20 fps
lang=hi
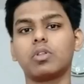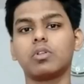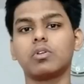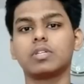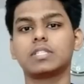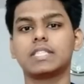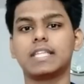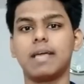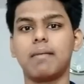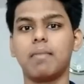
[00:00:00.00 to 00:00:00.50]
दोनों
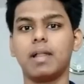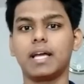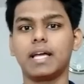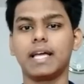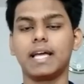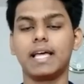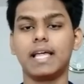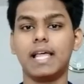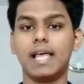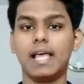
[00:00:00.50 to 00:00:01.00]
सेम
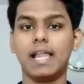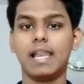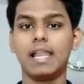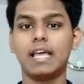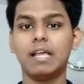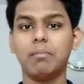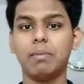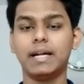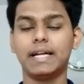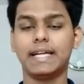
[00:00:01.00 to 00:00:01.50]
लगेगा
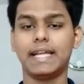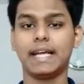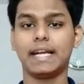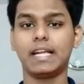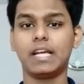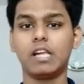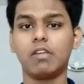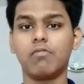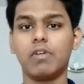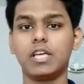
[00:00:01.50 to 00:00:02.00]
लेकिन मैं
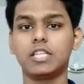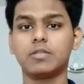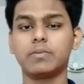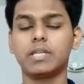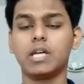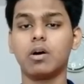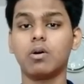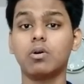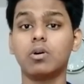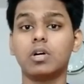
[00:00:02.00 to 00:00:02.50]
टेक्निकल वाइज में
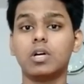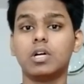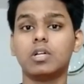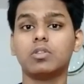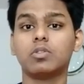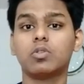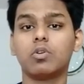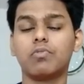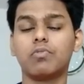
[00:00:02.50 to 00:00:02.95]
जाऊँ तो